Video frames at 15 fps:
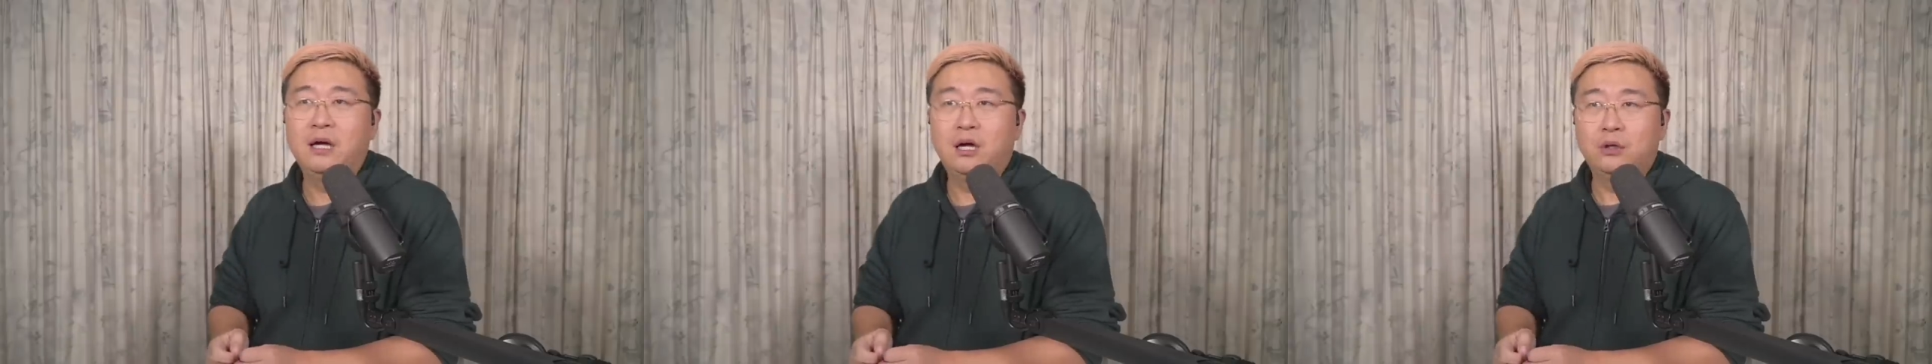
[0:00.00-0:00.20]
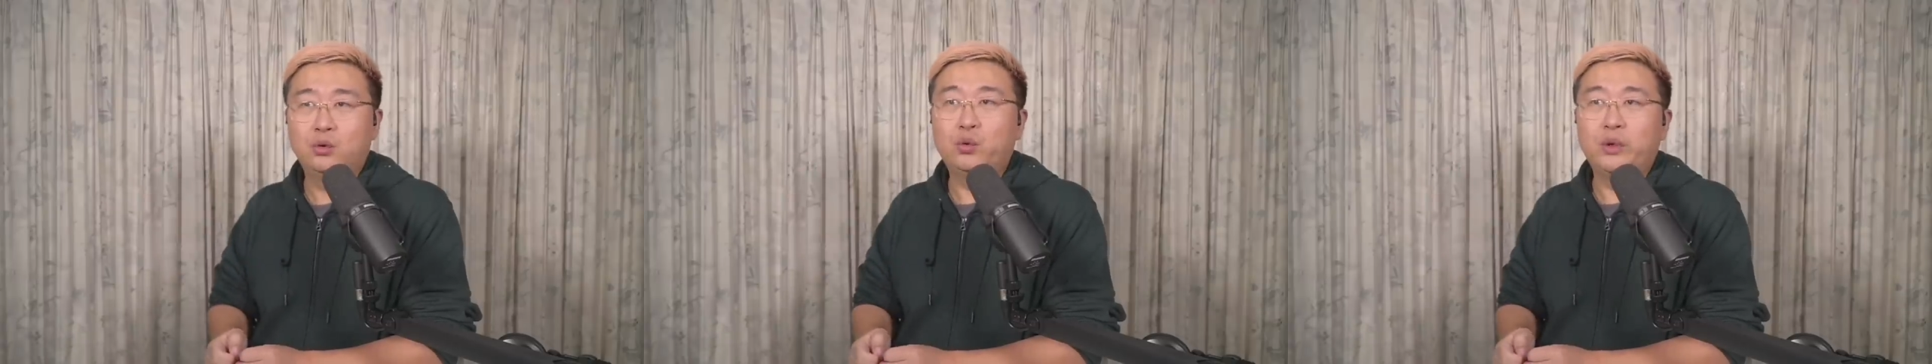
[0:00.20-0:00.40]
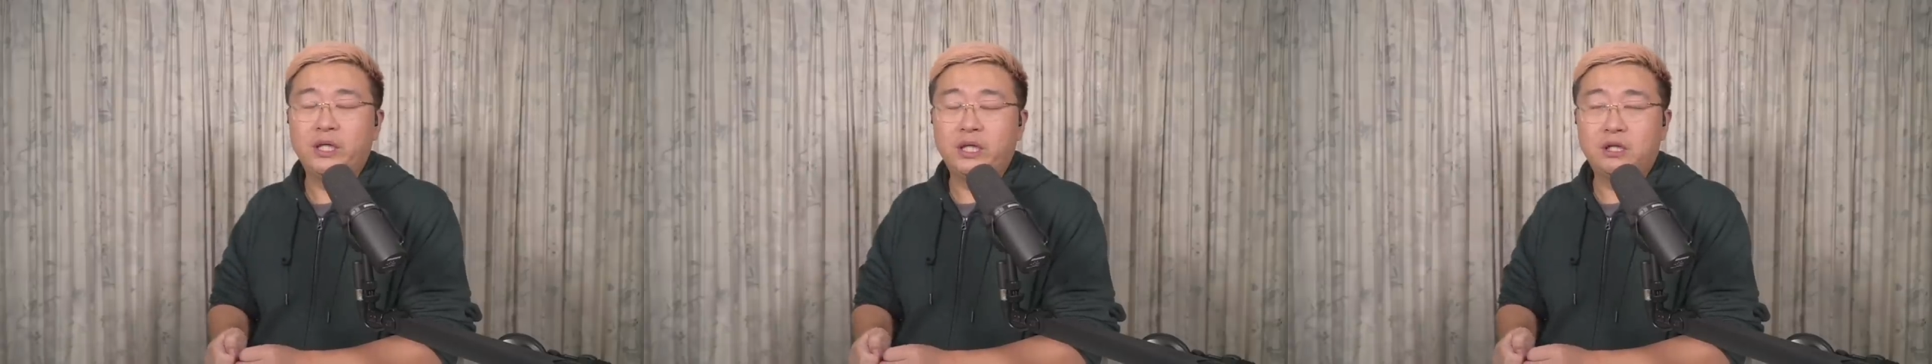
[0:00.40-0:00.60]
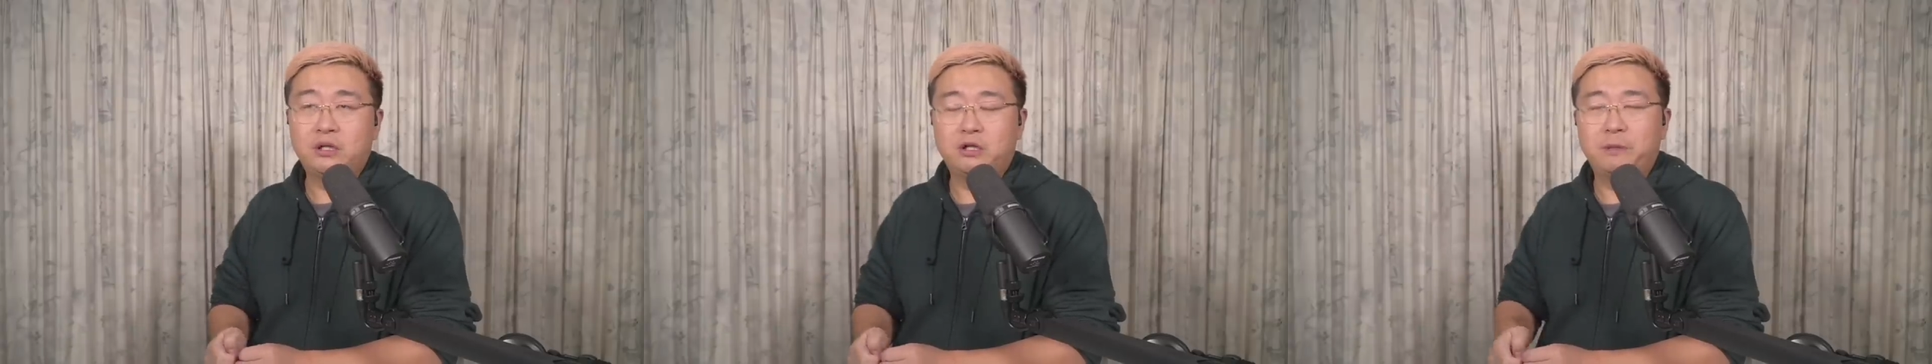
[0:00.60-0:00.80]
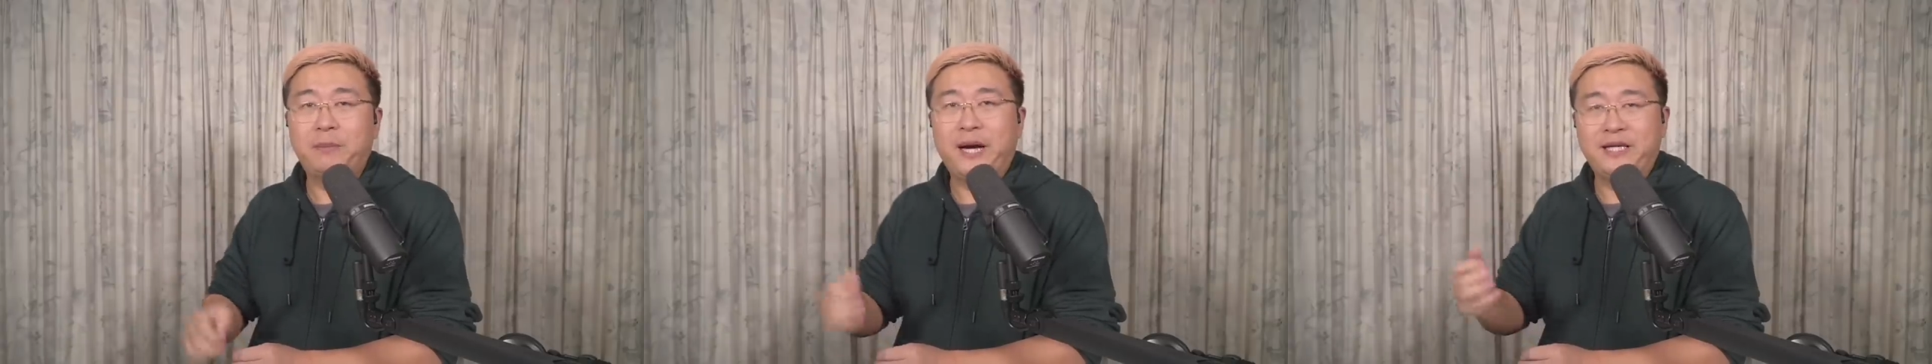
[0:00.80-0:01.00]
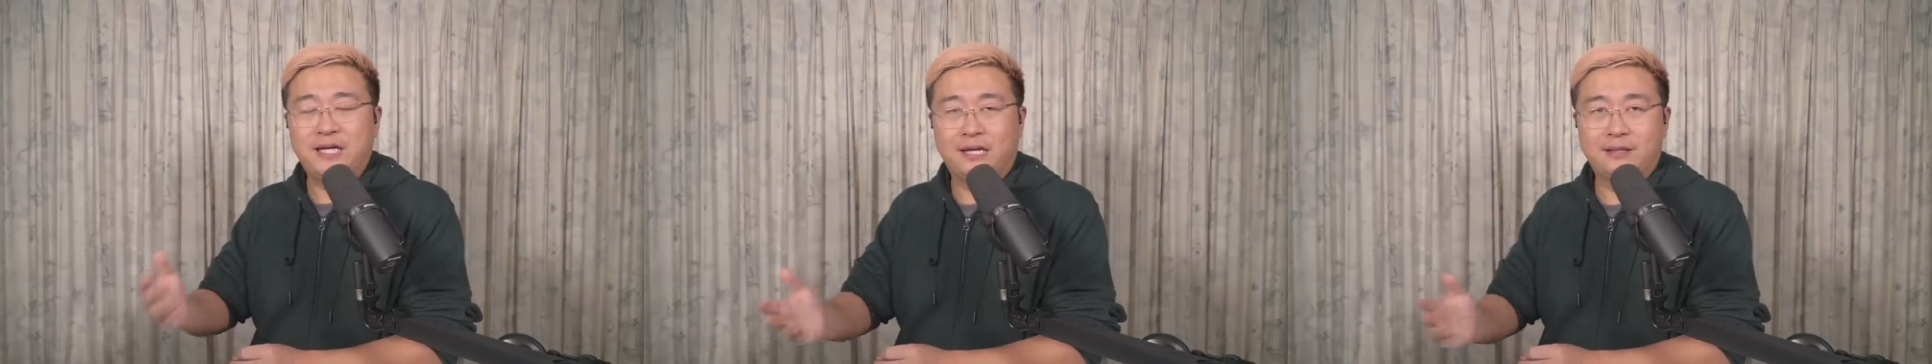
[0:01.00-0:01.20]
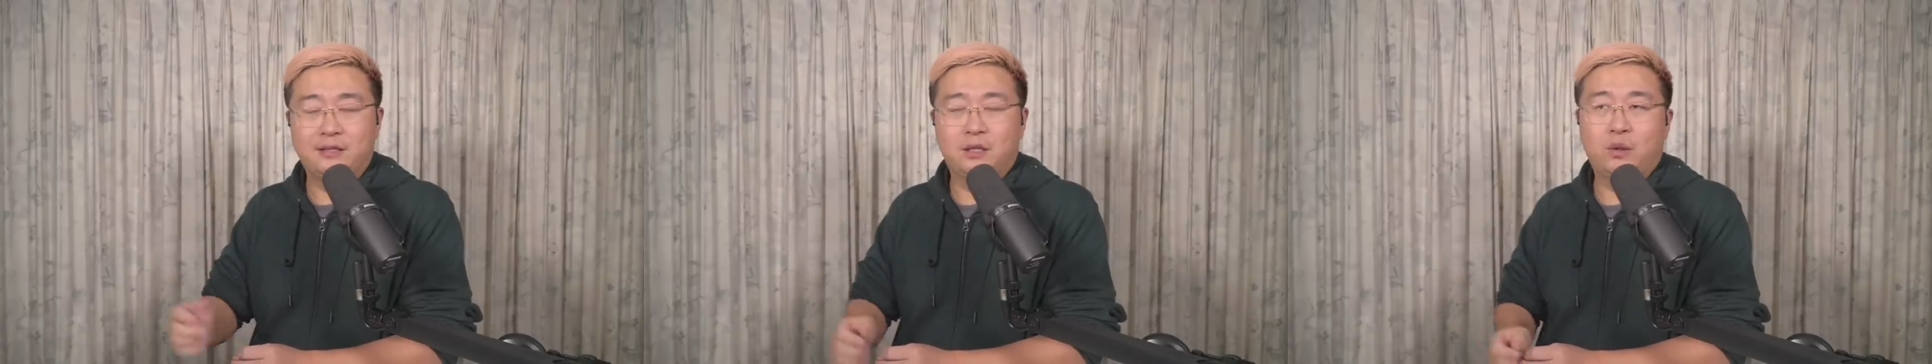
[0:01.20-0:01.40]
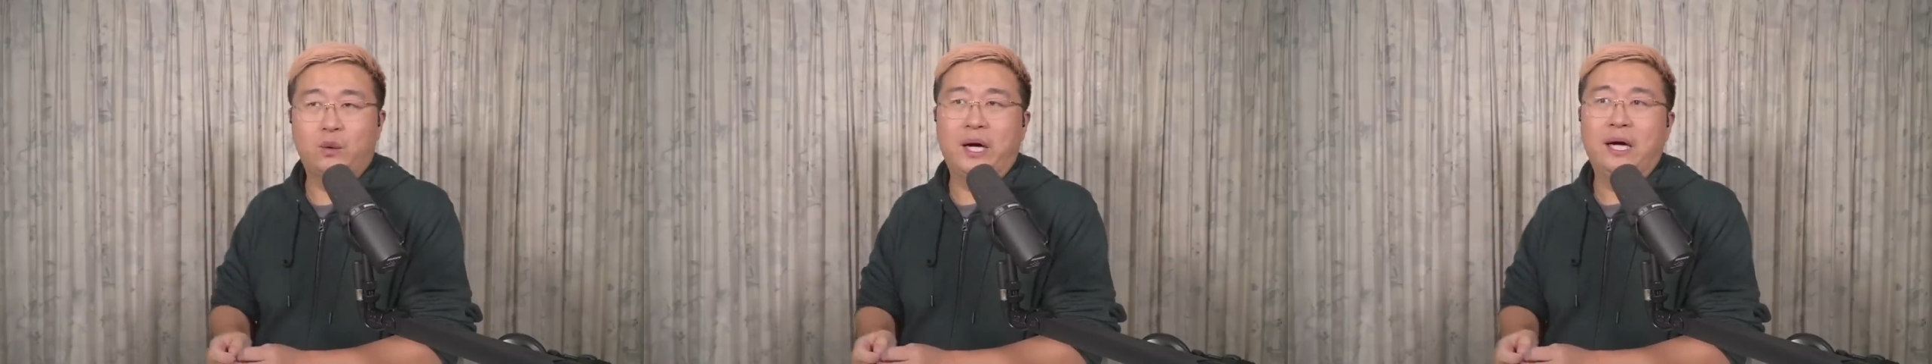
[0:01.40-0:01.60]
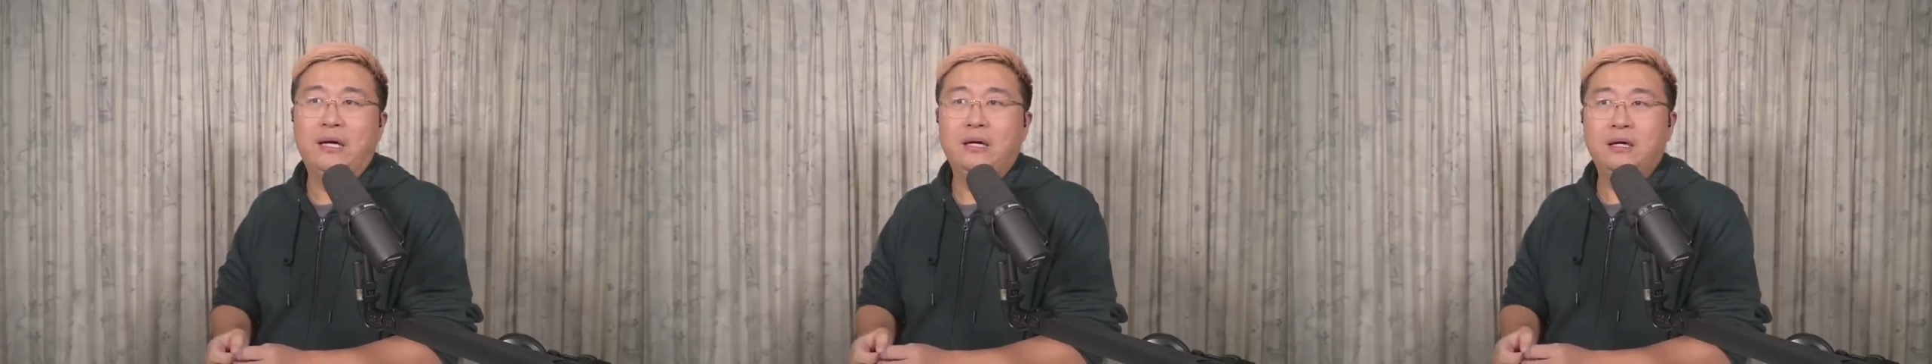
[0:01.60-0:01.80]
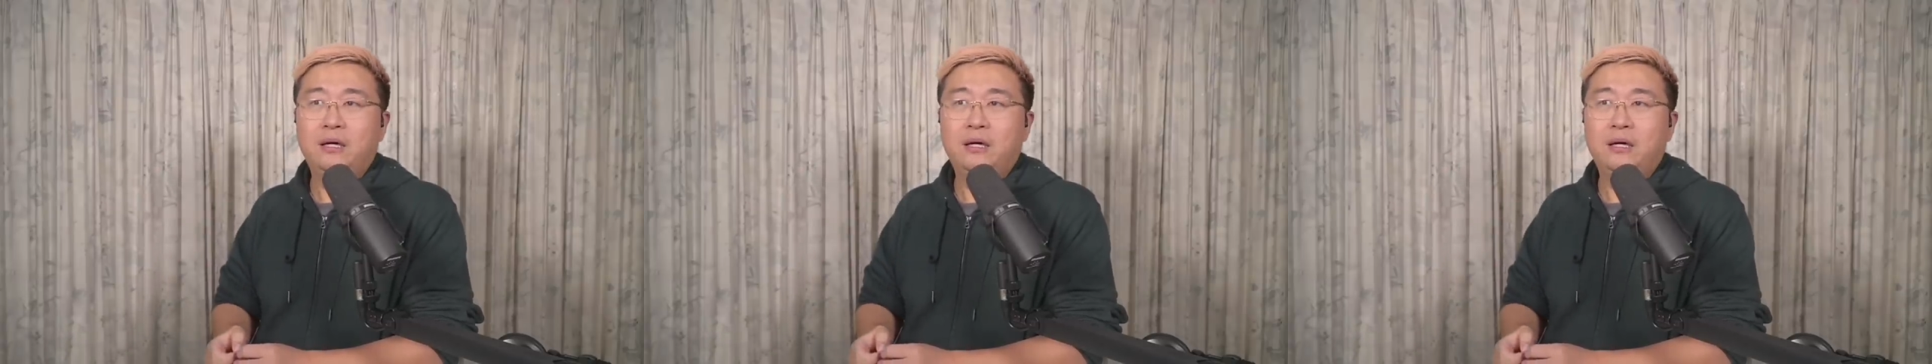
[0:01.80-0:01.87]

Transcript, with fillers: 如果一个人是败家子的话，